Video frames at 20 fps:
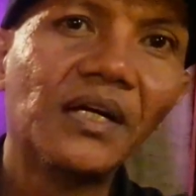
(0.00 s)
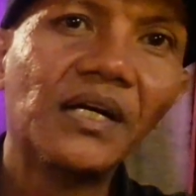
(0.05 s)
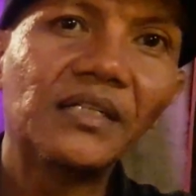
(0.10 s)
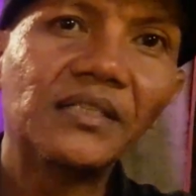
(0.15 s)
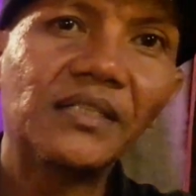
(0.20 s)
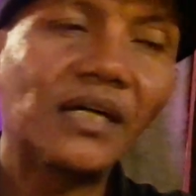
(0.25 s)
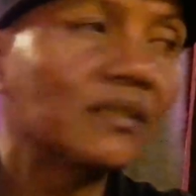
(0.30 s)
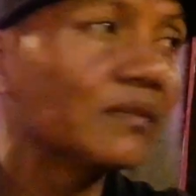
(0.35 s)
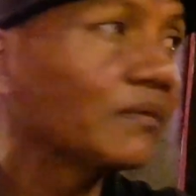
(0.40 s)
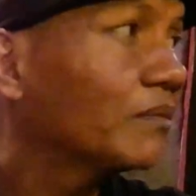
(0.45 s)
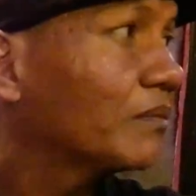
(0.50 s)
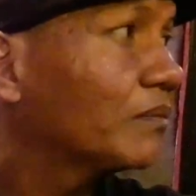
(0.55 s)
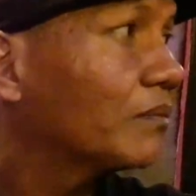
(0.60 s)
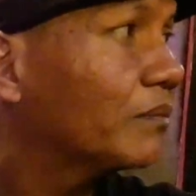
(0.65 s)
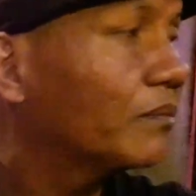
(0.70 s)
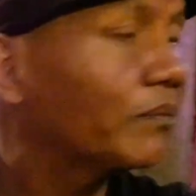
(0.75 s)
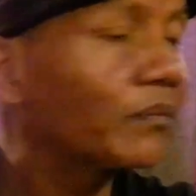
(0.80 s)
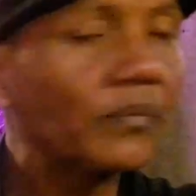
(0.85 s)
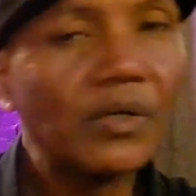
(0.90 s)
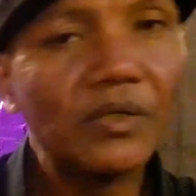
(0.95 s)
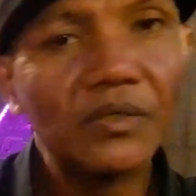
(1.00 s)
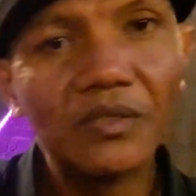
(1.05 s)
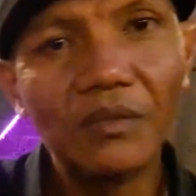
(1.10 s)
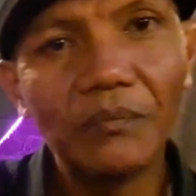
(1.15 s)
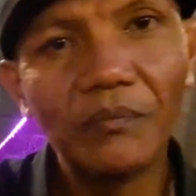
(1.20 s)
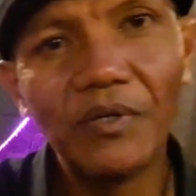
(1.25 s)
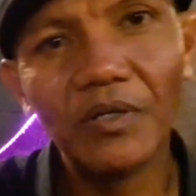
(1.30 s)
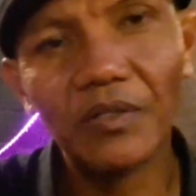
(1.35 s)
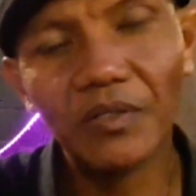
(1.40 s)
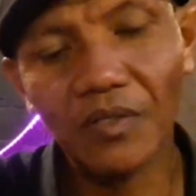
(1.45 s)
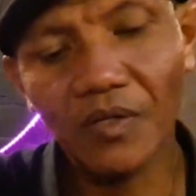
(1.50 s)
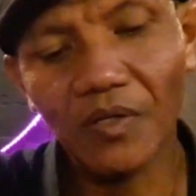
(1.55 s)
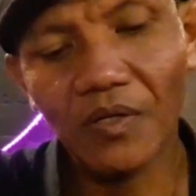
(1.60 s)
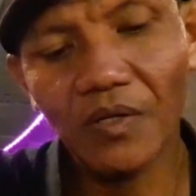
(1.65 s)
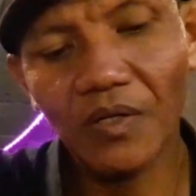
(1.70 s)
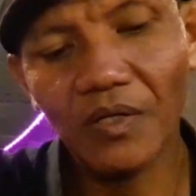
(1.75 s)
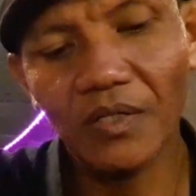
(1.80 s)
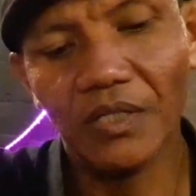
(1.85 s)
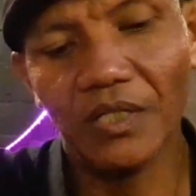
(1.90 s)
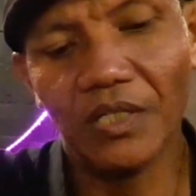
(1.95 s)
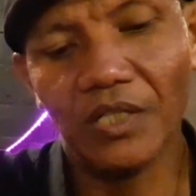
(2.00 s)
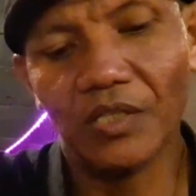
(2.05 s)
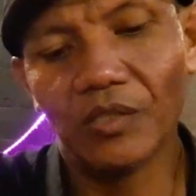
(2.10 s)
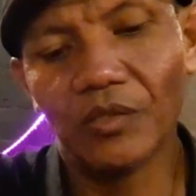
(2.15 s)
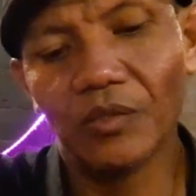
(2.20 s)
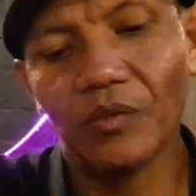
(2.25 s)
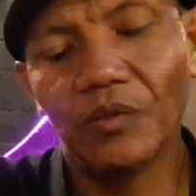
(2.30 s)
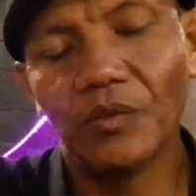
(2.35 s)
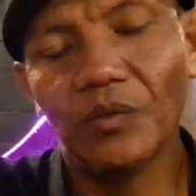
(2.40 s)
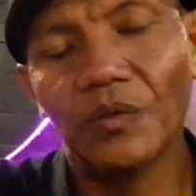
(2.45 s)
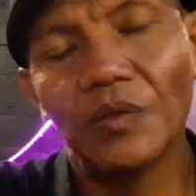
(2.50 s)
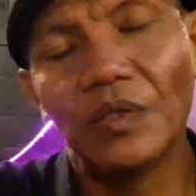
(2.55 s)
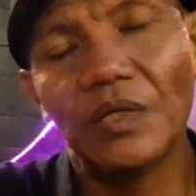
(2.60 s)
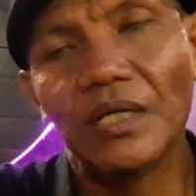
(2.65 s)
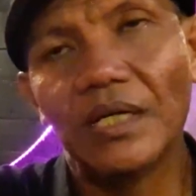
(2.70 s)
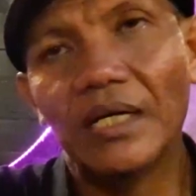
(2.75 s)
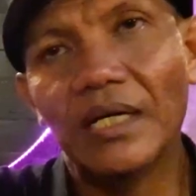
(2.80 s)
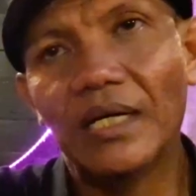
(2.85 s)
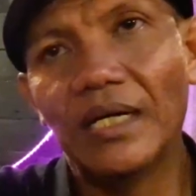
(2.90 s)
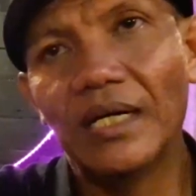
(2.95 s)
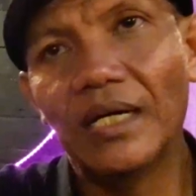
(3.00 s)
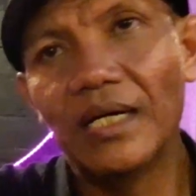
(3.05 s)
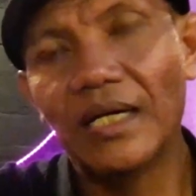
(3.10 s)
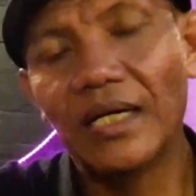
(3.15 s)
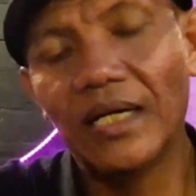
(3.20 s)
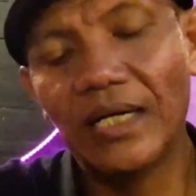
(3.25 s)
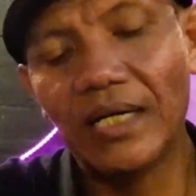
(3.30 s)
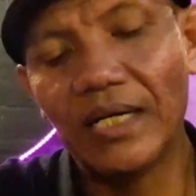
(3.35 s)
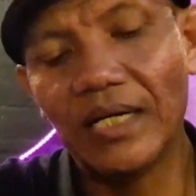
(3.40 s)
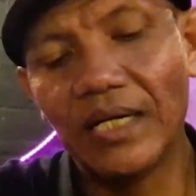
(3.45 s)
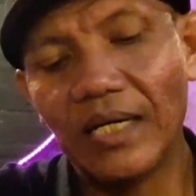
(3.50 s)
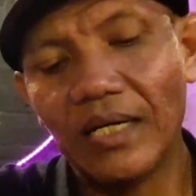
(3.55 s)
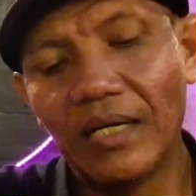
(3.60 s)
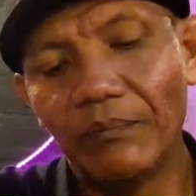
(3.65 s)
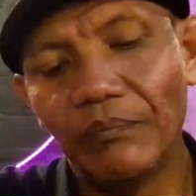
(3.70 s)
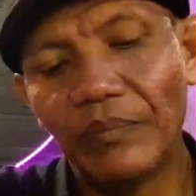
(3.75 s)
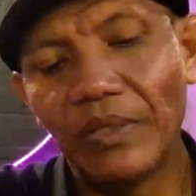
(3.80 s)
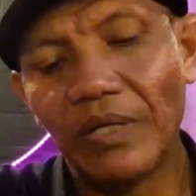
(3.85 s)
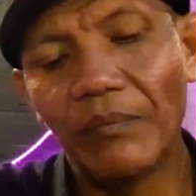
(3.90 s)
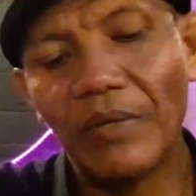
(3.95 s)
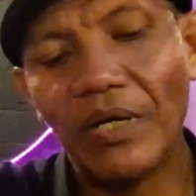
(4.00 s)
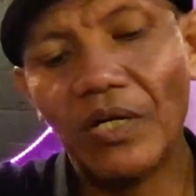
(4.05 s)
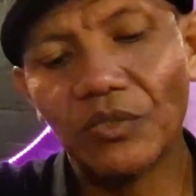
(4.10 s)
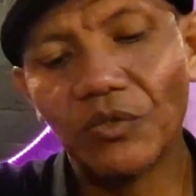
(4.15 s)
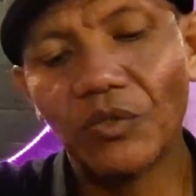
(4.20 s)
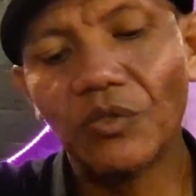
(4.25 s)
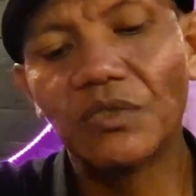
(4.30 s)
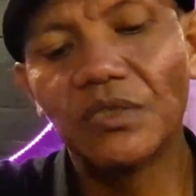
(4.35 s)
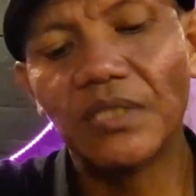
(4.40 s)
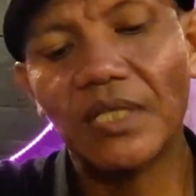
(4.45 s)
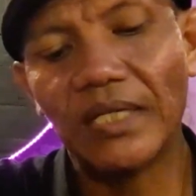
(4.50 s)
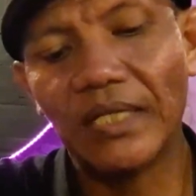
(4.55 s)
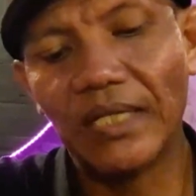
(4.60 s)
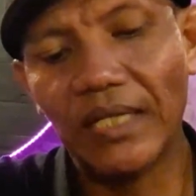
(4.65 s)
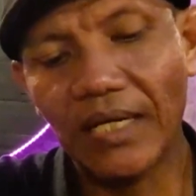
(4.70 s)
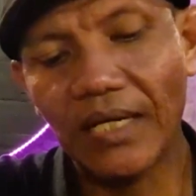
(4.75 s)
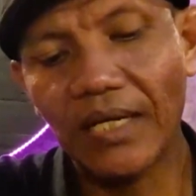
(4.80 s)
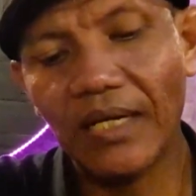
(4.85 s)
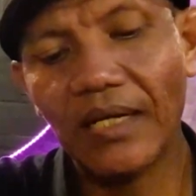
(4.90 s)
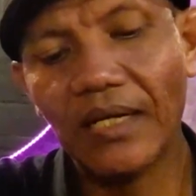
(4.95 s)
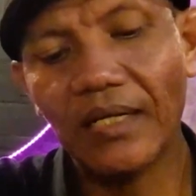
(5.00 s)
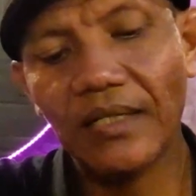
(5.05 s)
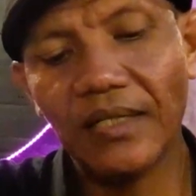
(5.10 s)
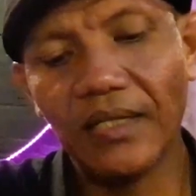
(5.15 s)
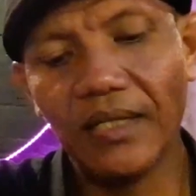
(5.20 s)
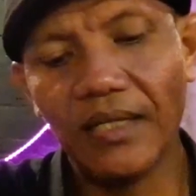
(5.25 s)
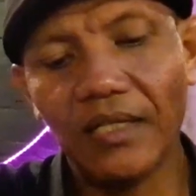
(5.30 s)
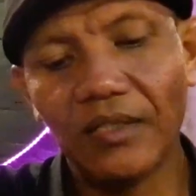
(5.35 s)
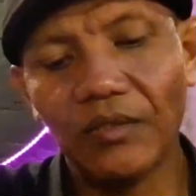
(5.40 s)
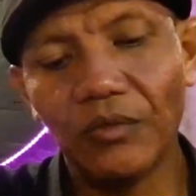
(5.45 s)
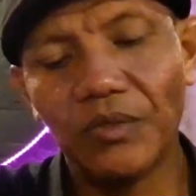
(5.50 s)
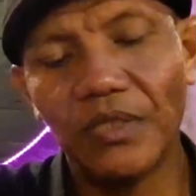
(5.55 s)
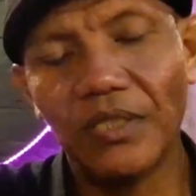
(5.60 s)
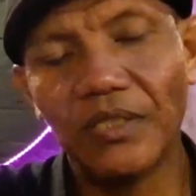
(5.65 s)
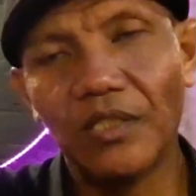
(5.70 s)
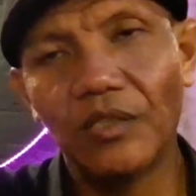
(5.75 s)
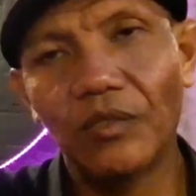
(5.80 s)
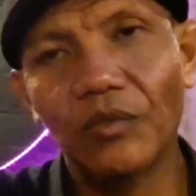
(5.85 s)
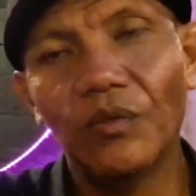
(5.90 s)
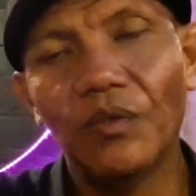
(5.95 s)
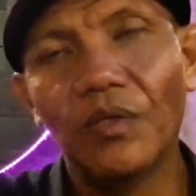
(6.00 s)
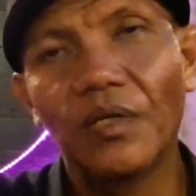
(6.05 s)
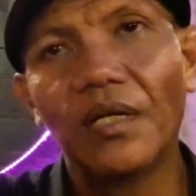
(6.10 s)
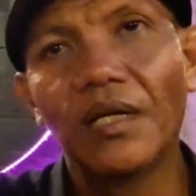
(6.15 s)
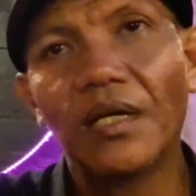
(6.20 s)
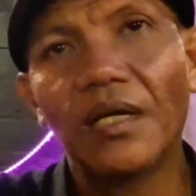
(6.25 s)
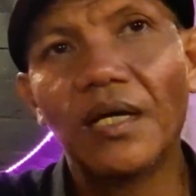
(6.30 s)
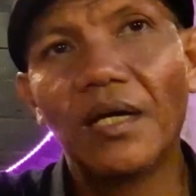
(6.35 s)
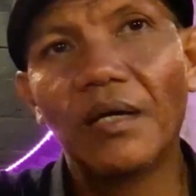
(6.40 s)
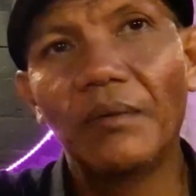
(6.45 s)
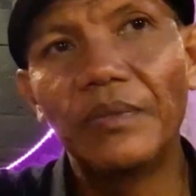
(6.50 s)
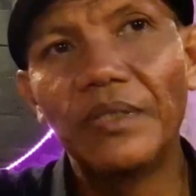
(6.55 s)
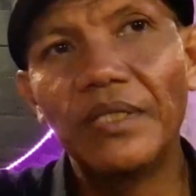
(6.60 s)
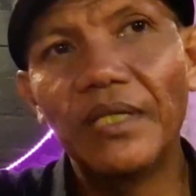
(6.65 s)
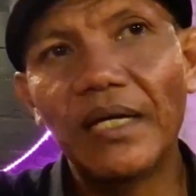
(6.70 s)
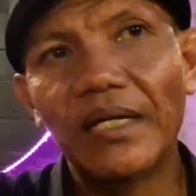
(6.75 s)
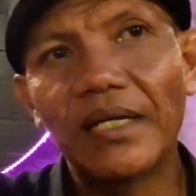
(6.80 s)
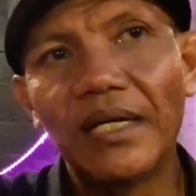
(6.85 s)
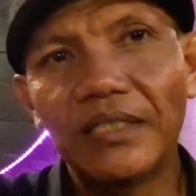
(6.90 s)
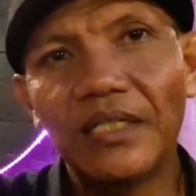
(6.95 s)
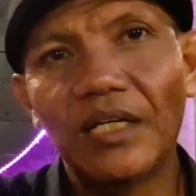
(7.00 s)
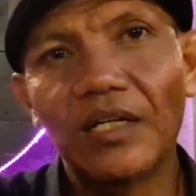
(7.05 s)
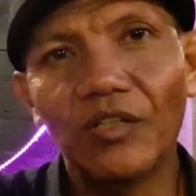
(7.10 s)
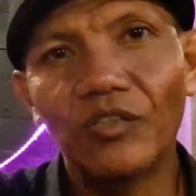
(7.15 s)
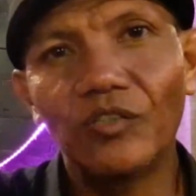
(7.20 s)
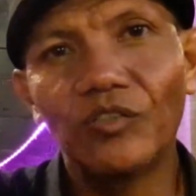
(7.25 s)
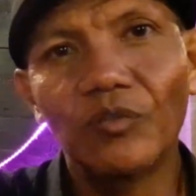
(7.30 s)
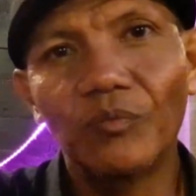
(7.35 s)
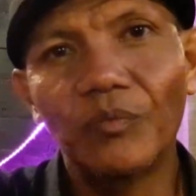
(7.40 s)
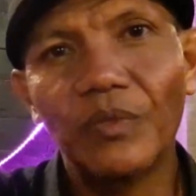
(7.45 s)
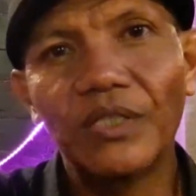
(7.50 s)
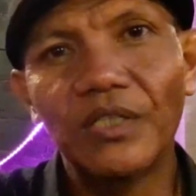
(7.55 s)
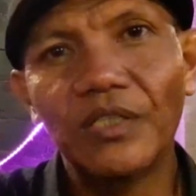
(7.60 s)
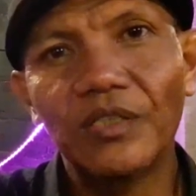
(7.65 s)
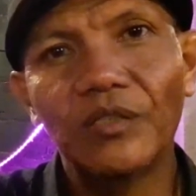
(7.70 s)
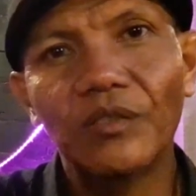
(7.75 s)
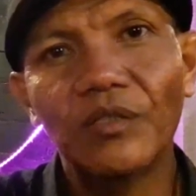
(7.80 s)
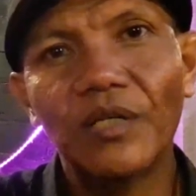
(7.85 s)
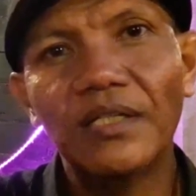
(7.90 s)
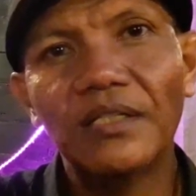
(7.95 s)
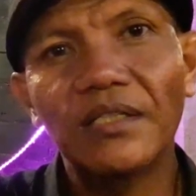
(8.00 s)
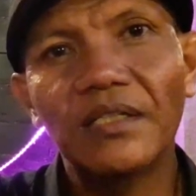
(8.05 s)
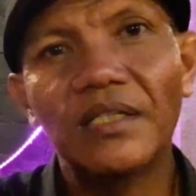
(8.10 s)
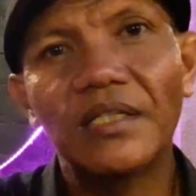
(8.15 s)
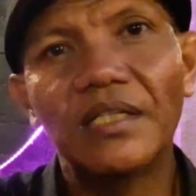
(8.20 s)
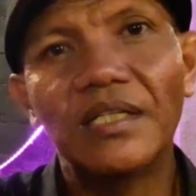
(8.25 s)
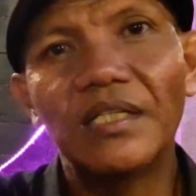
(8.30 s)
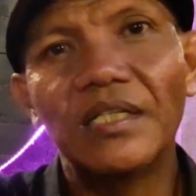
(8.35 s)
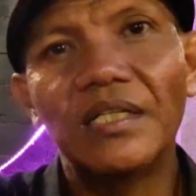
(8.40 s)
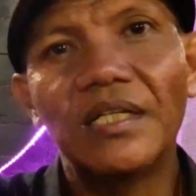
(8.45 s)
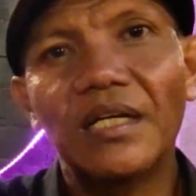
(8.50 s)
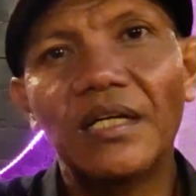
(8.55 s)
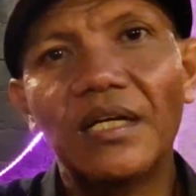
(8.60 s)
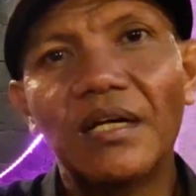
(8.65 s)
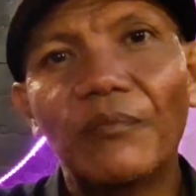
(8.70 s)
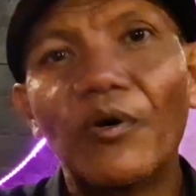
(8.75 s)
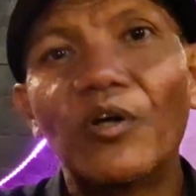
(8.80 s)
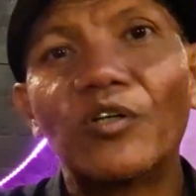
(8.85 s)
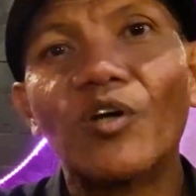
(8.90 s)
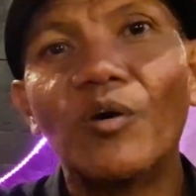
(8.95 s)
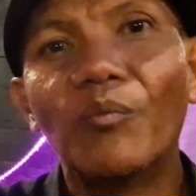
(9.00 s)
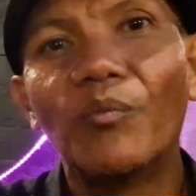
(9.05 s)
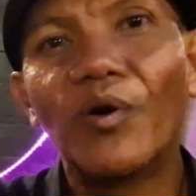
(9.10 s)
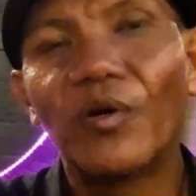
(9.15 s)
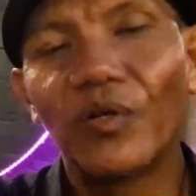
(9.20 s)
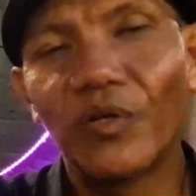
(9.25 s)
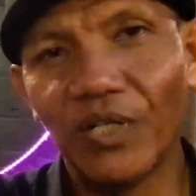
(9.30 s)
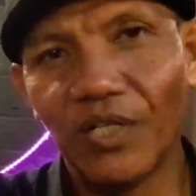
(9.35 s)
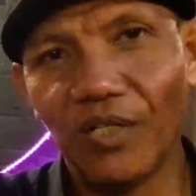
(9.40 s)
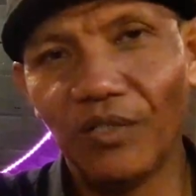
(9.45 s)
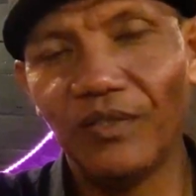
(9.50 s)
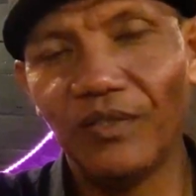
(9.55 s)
dan Podomoro itu uh, bermaksud saya ya tujuannya itu biar ada konsumen itu kan podomoro